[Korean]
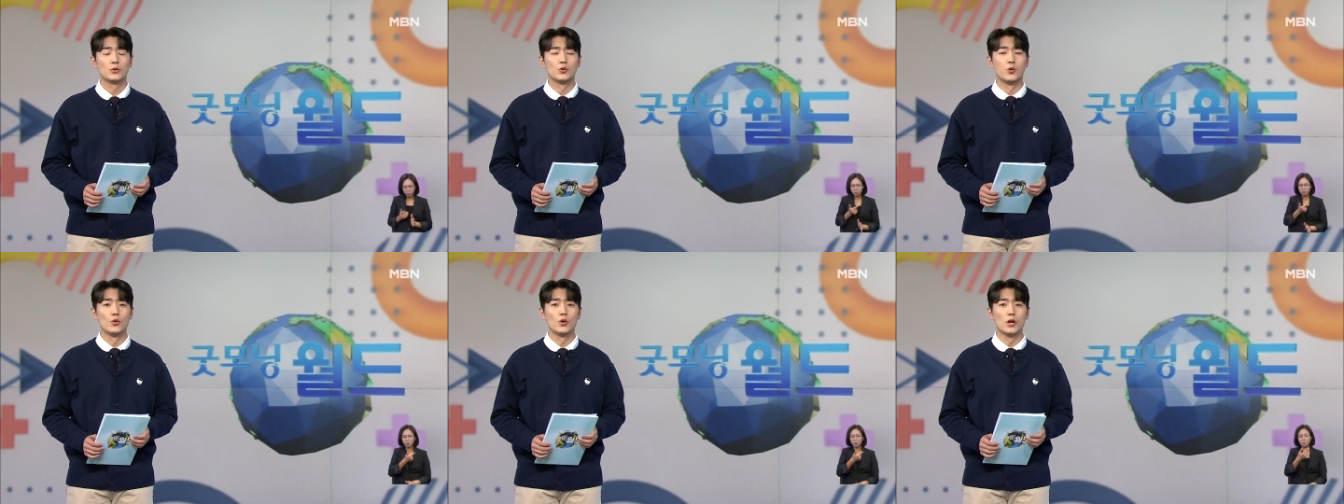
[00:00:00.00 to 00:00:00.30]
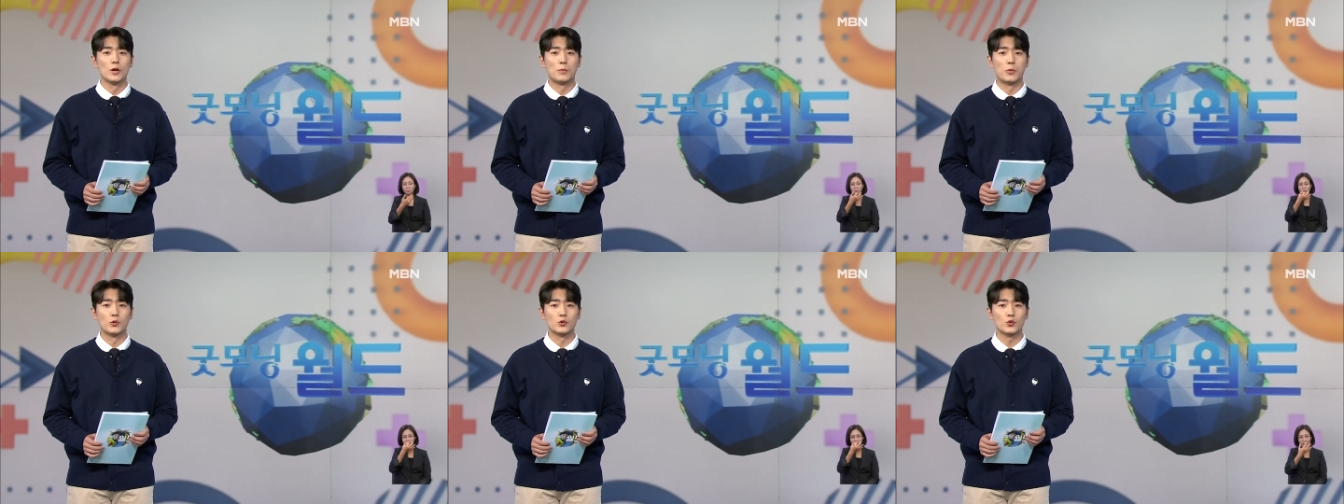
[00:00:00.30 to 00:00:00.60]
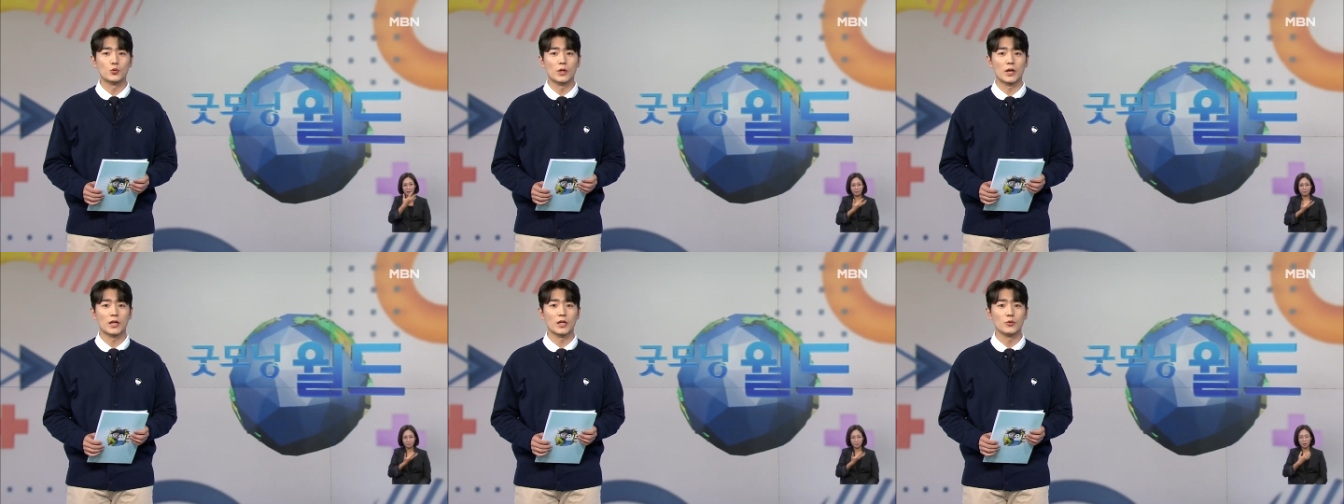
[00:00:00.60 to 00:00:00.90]
종을
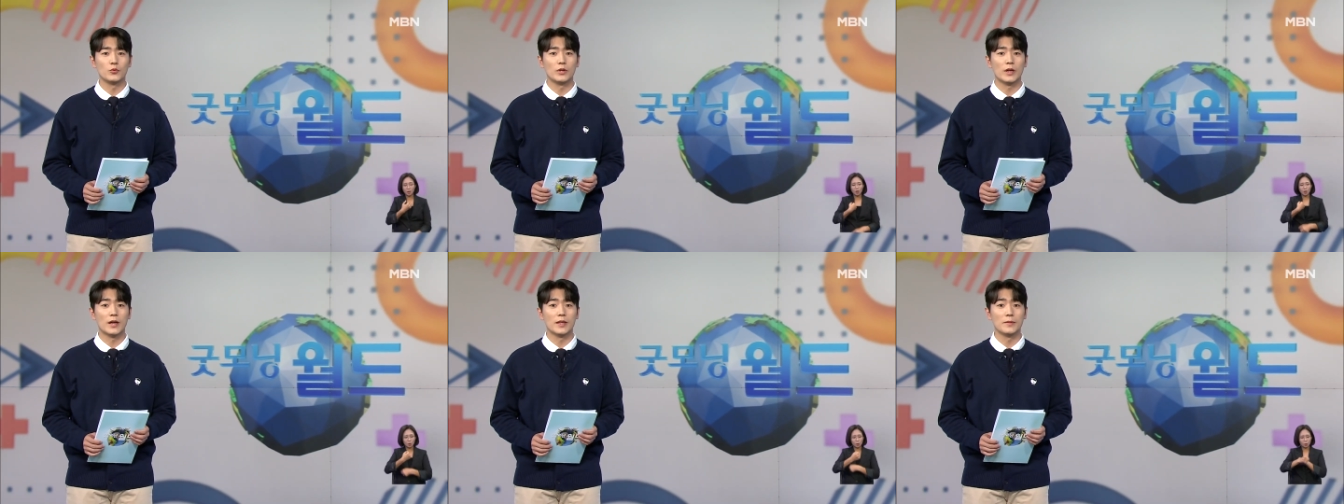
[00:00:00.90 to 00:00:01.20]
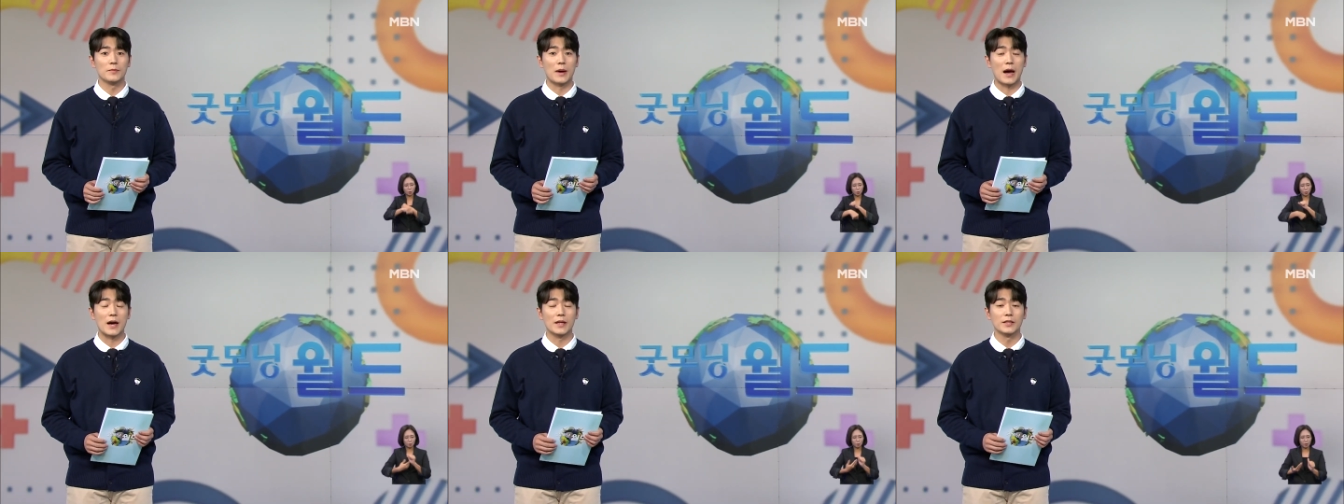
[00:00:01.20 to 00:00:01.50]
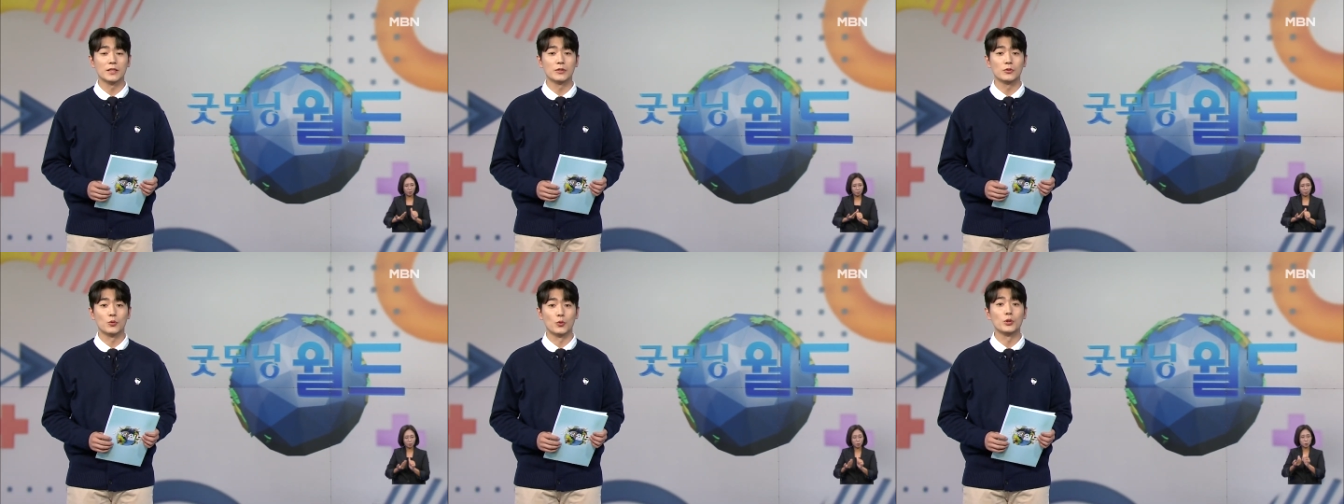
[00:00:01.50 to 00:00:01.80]
보존하기 위한
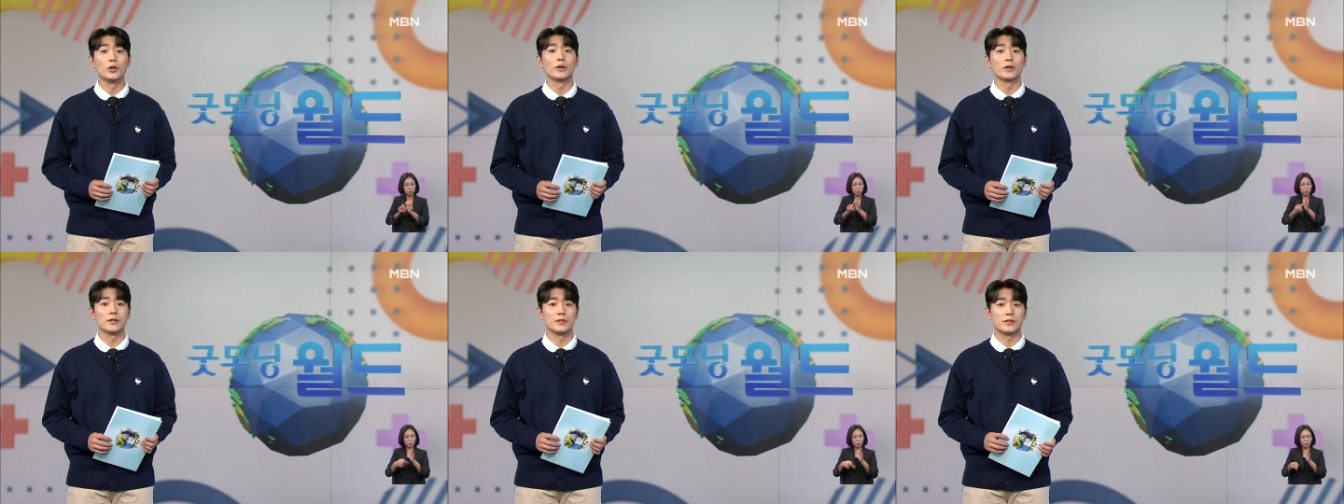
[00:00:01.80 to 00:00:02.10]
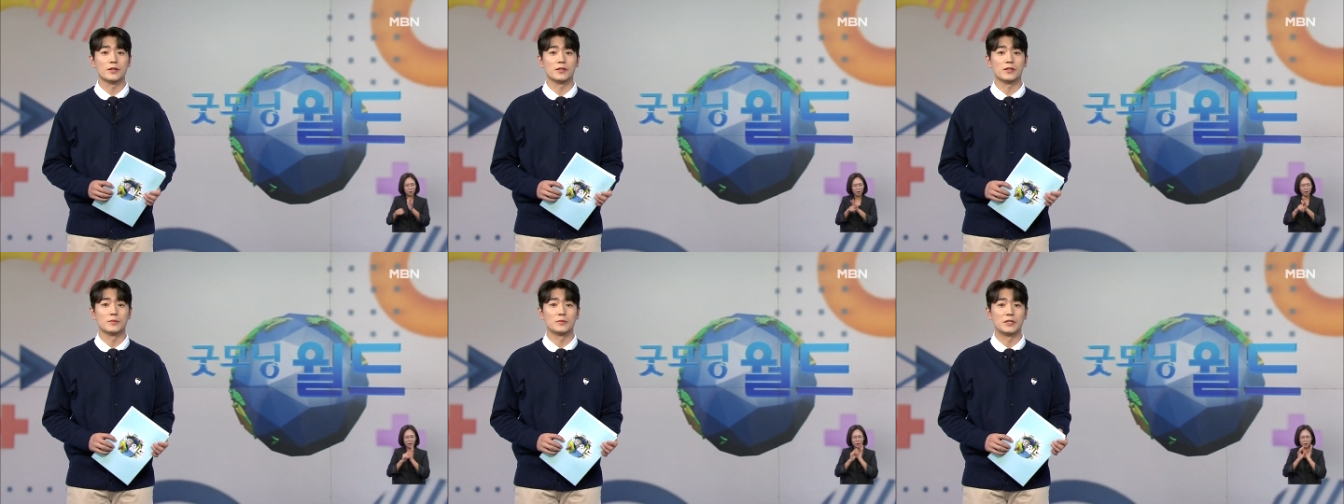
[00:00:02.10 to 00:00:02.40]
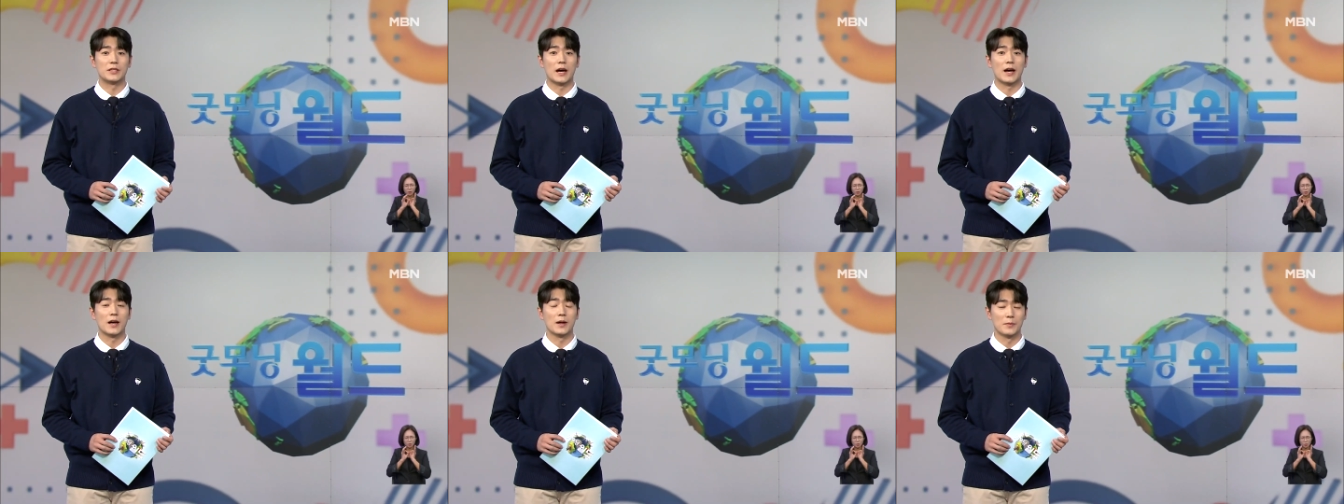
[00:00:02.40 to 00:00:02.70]
많은 노력이
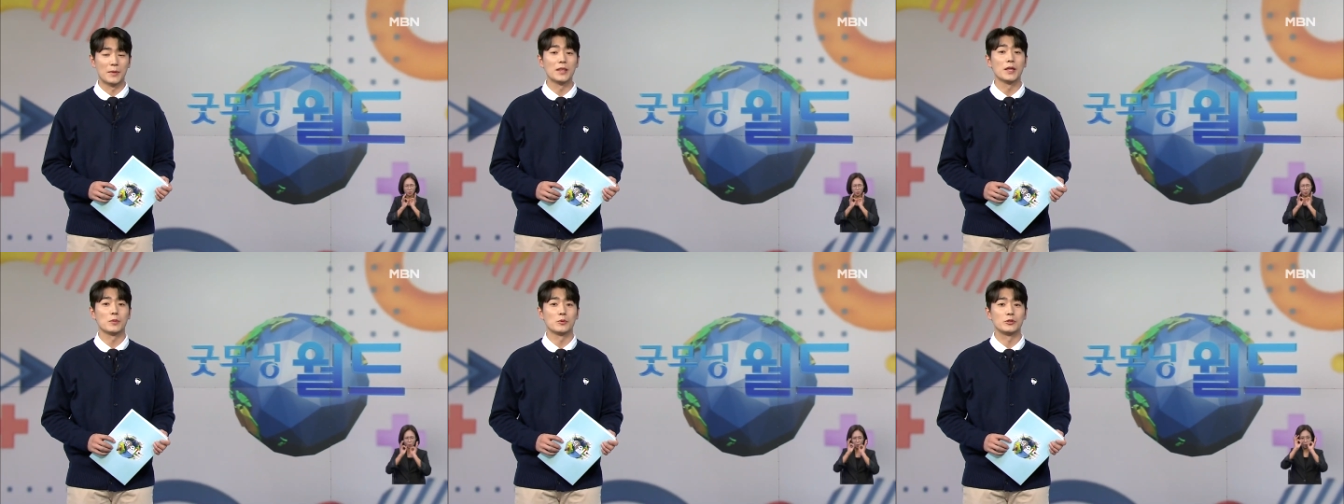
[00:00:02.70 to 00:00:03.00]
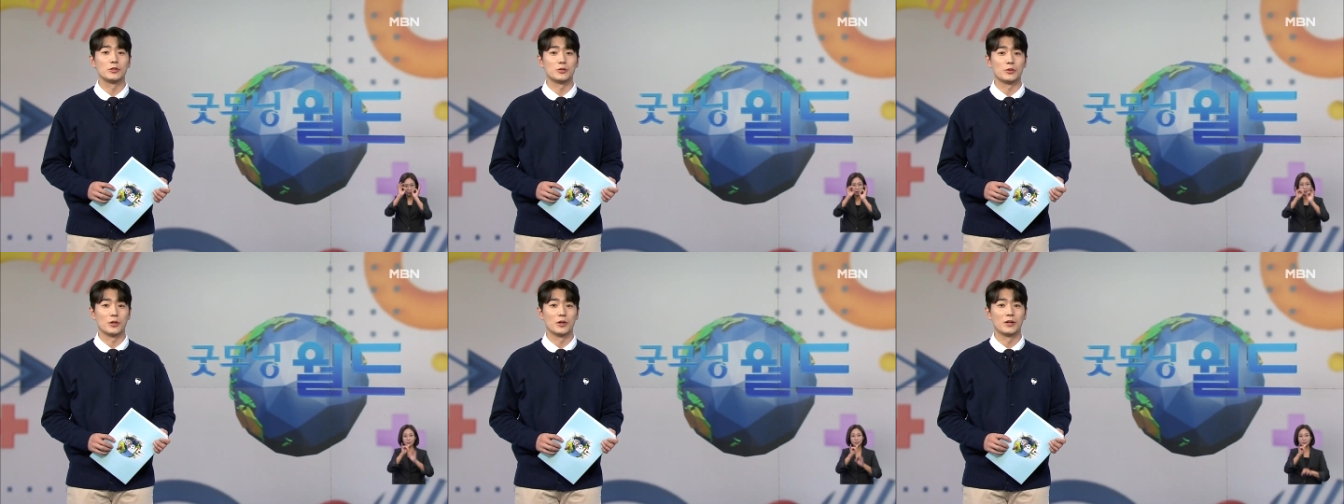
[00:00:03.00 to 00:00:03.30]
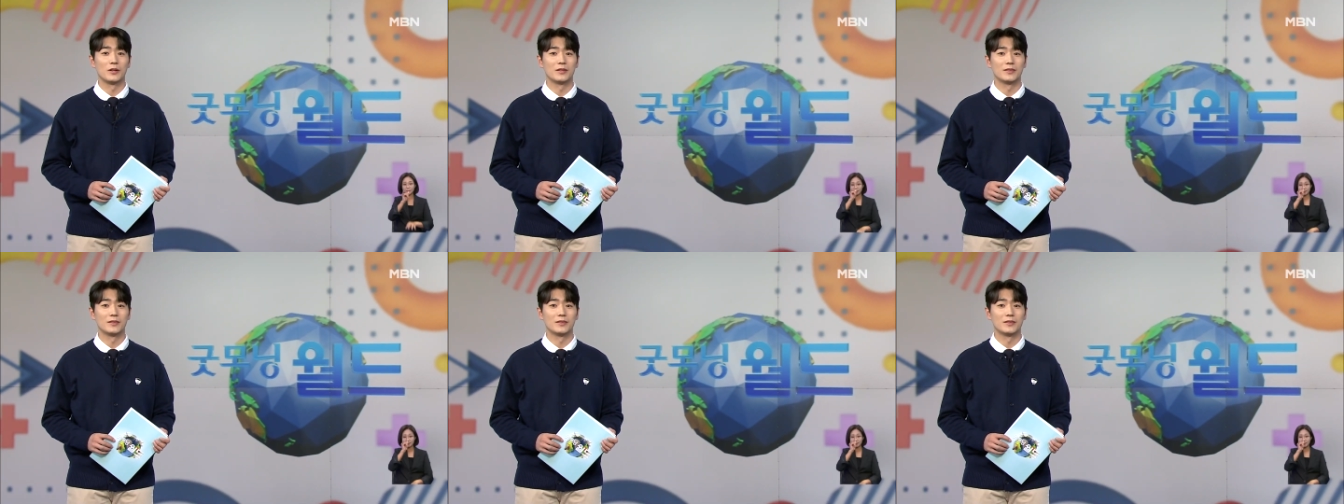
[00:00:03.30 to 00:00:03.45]
있었습니다. 만나보시죠.